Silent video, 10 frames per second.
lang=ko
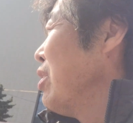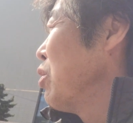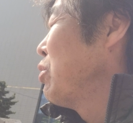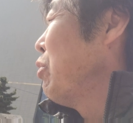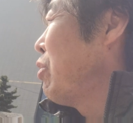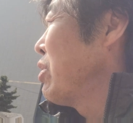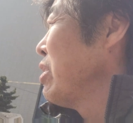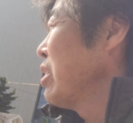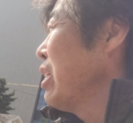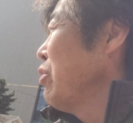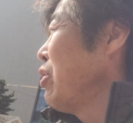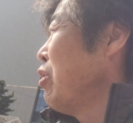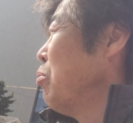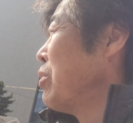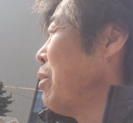또 서울에서 기차 타고
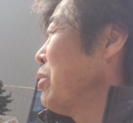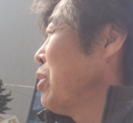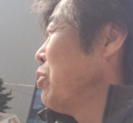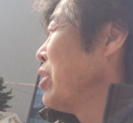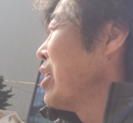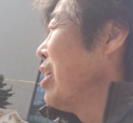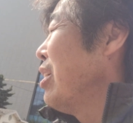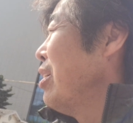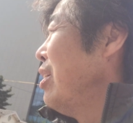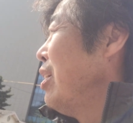내려오면 부담스러우니까